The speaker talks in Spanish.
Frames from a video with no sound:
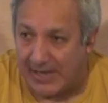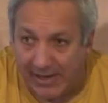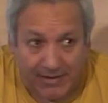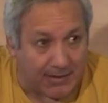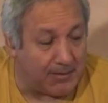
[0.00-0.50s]

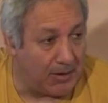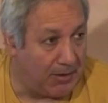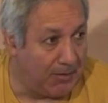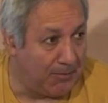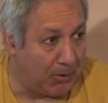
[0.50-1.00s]
queda,
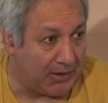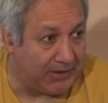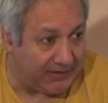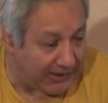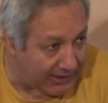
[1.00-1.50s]
porque
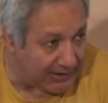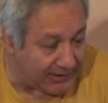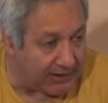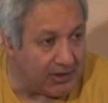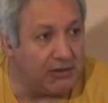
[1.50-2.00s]
siguen
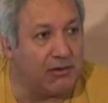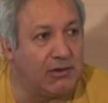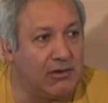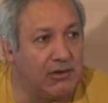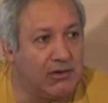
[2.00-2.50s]
atendiendo.
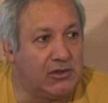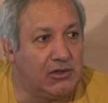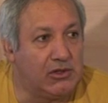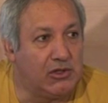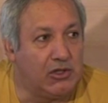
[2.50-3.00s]

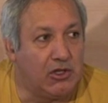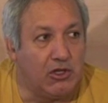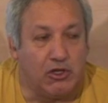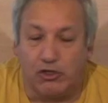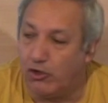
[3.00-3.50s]

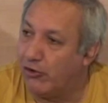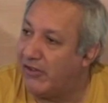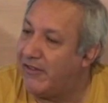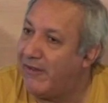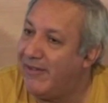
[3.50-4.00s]
No
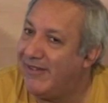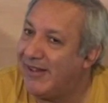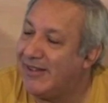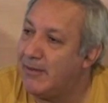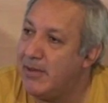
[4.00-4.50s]
se sabe
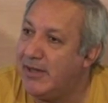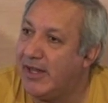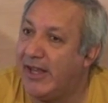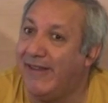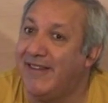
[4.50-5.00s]
exactamente
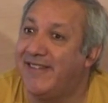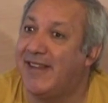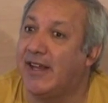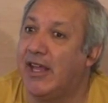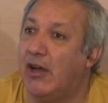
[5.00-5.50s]
qué
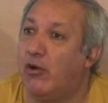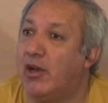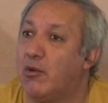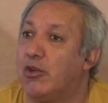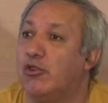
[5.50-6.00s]
destaque
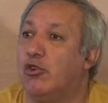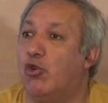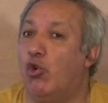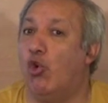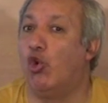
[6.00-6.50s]
ahora cuando
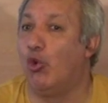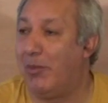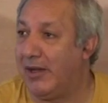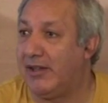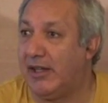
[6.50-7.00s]
uno
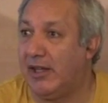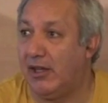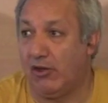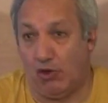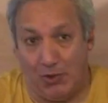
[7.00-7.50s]

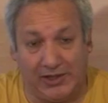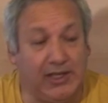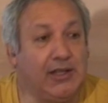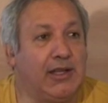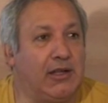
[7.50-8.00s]
plantea no
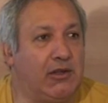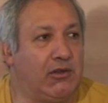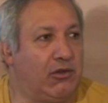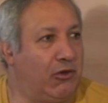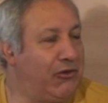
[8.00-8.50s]
atienda.
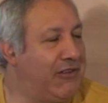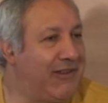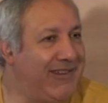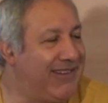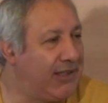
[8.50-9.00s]
No se
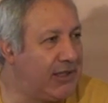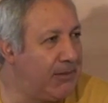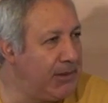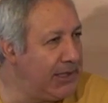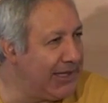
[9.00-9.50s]
sabe
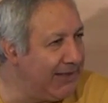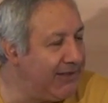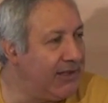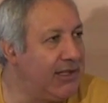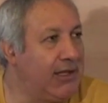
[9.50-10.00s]
exactamente qué
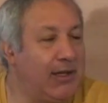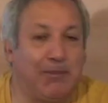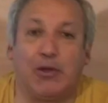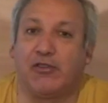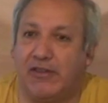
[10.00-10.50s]
se atienda,
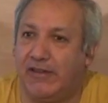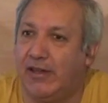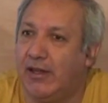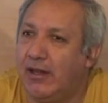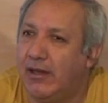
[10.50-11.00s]
pero se
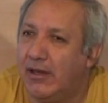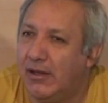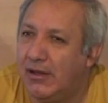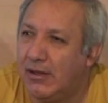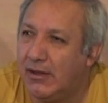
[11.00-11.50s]
sigue
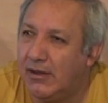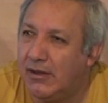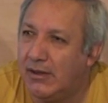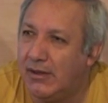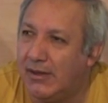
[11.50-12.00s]

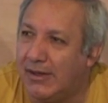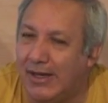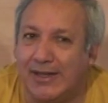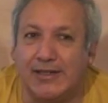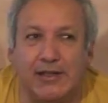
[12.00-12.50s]

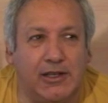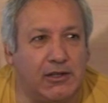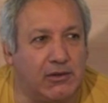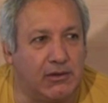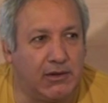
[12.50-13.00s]

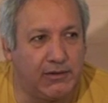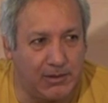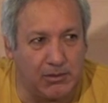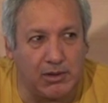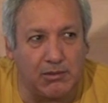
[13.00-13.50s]
atendiendo.
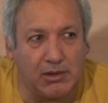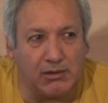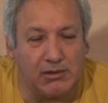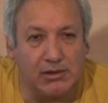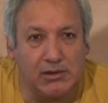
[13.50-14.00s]
¿Estamos de acuerdo?